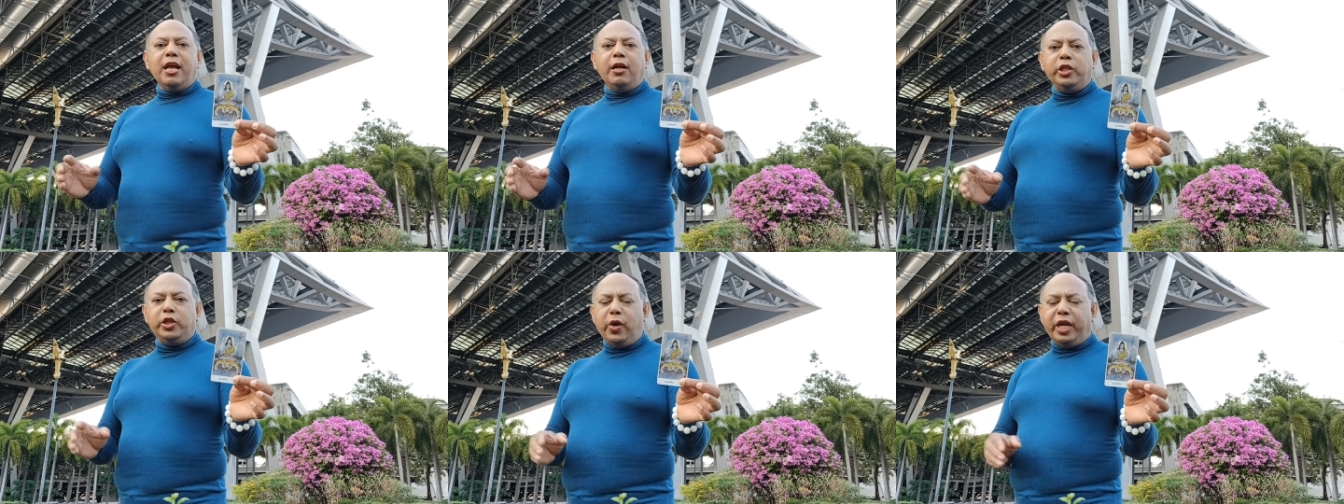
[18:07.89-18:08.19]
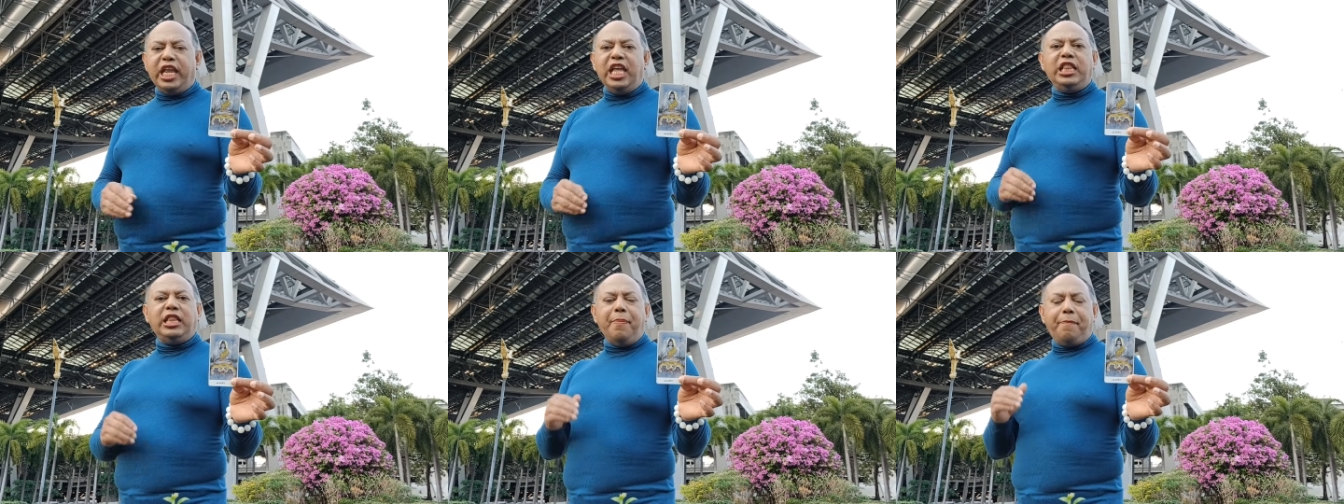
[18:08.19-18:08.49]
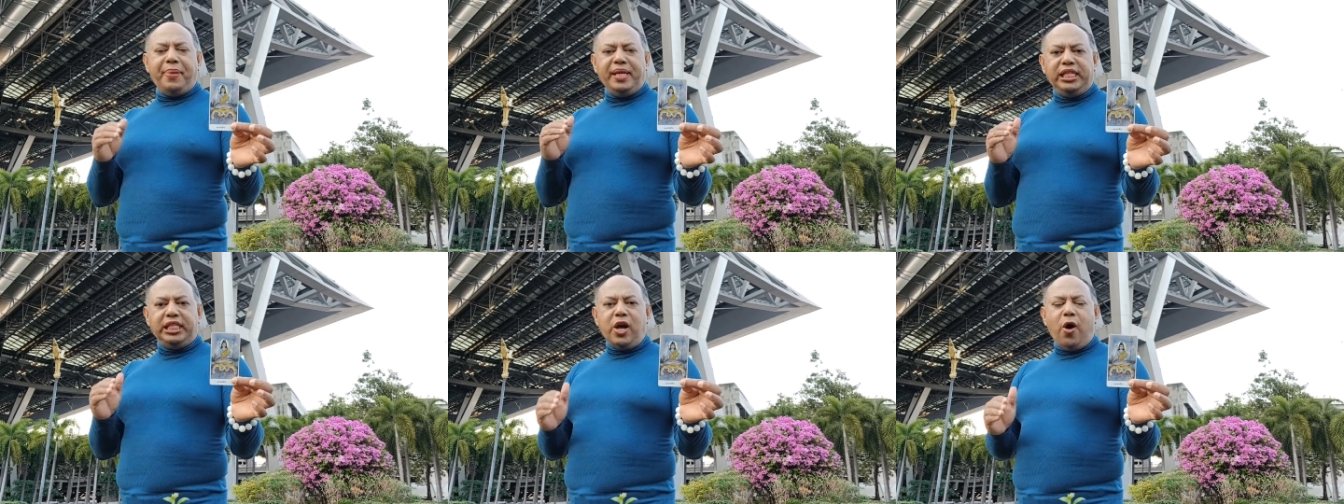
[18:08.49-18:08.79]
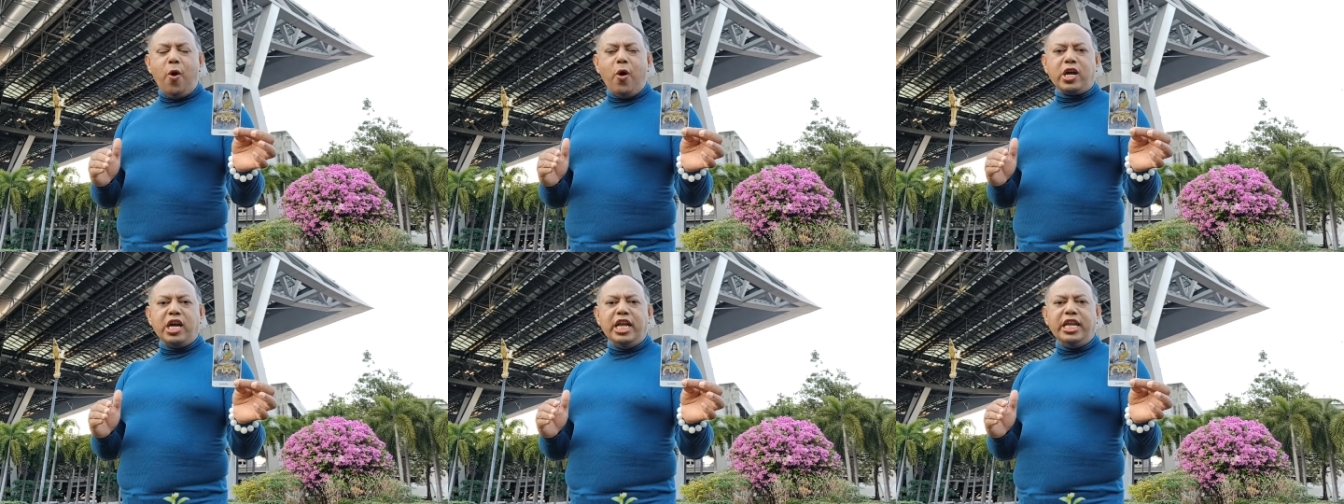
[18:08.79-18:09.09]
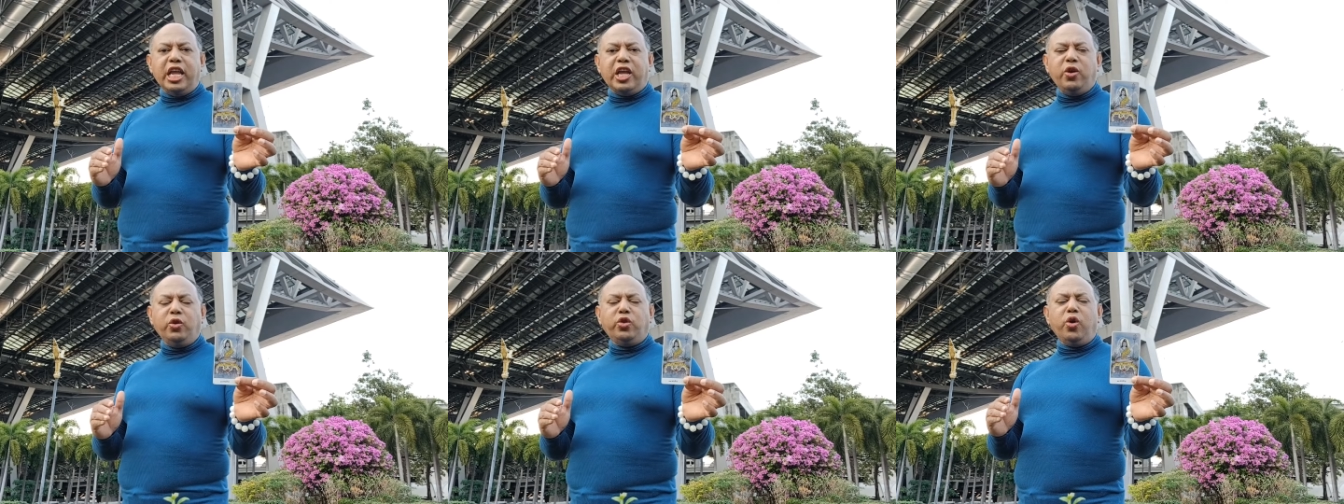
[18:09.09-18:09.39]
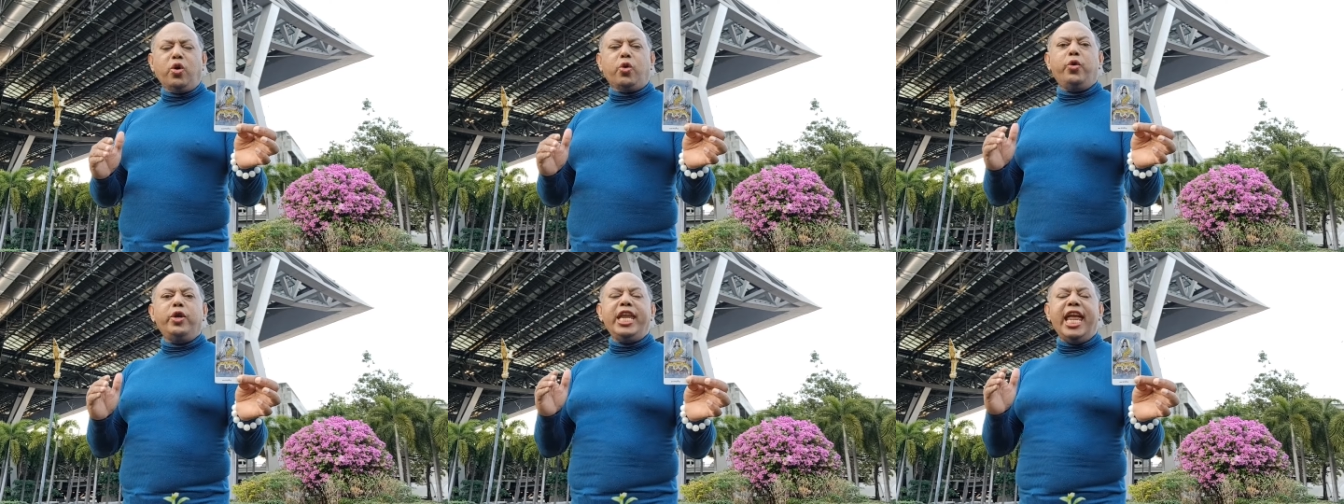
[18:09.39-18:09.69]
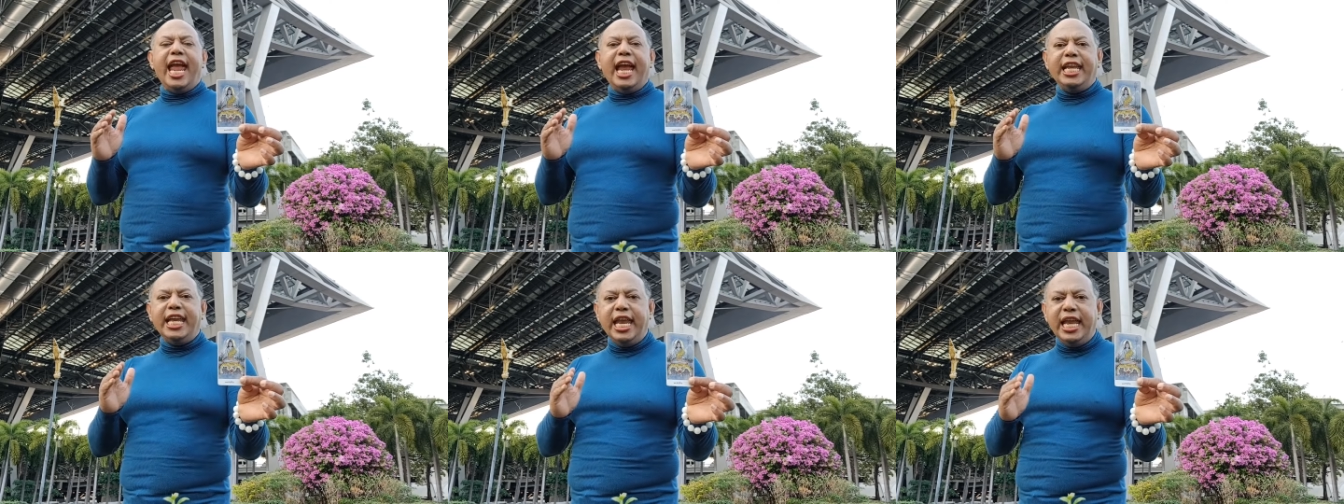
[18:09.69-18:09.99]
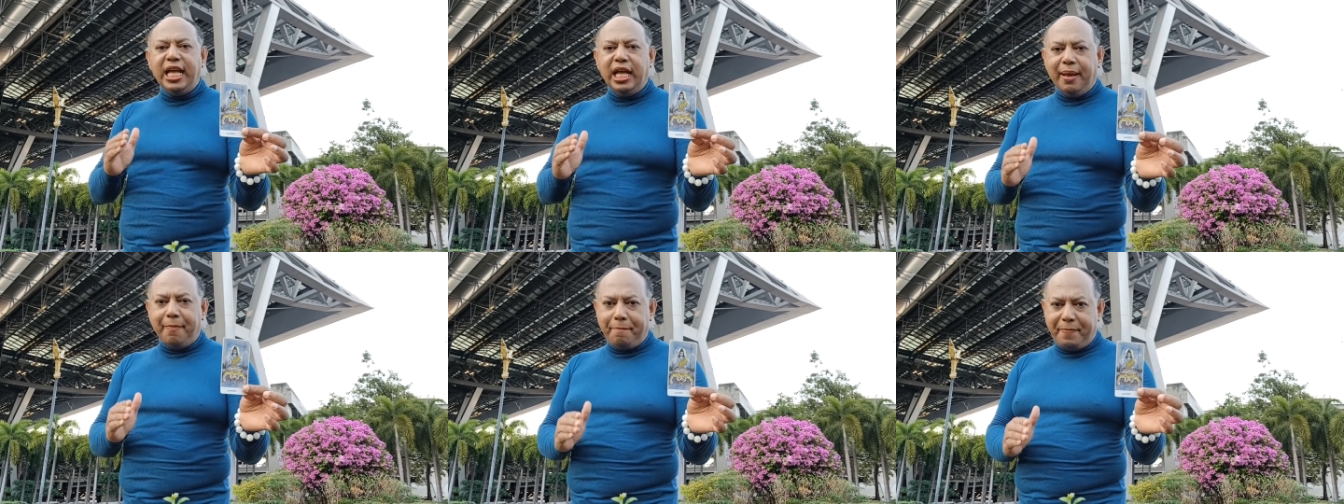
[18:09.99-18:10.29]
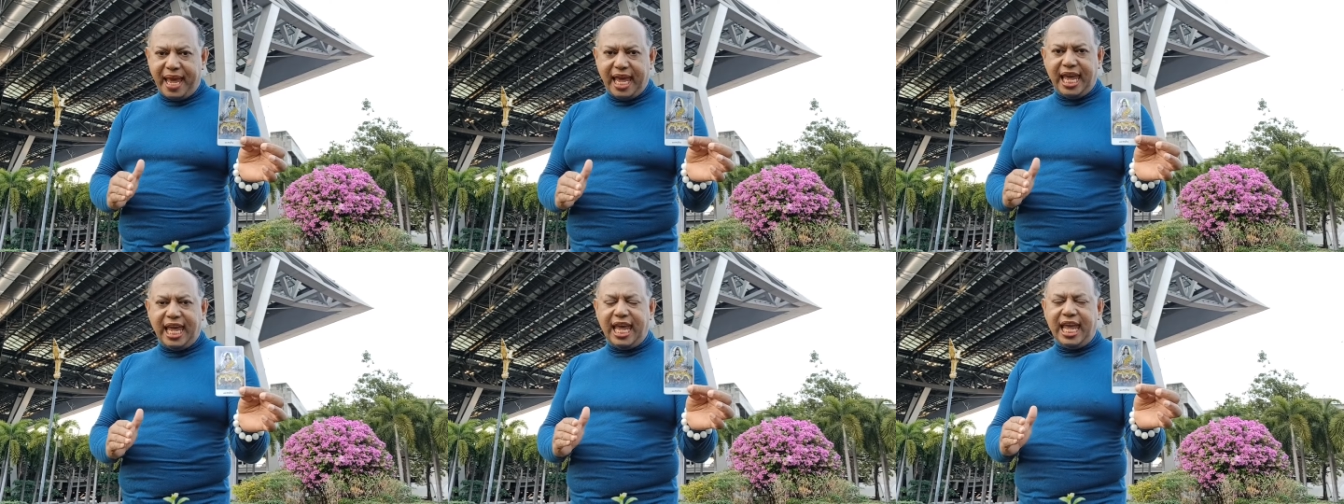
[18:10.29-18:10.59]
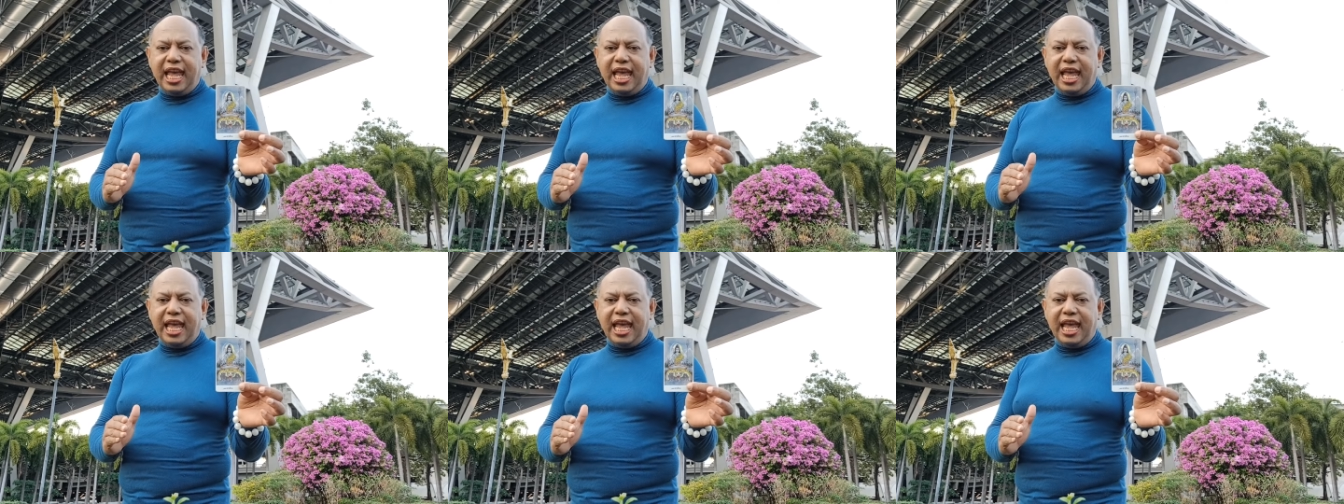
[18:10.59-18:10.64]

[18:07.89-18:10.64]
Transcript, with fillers: สวดอิติปิโสเกินอายุตัวคุณเองในหนึ่งปี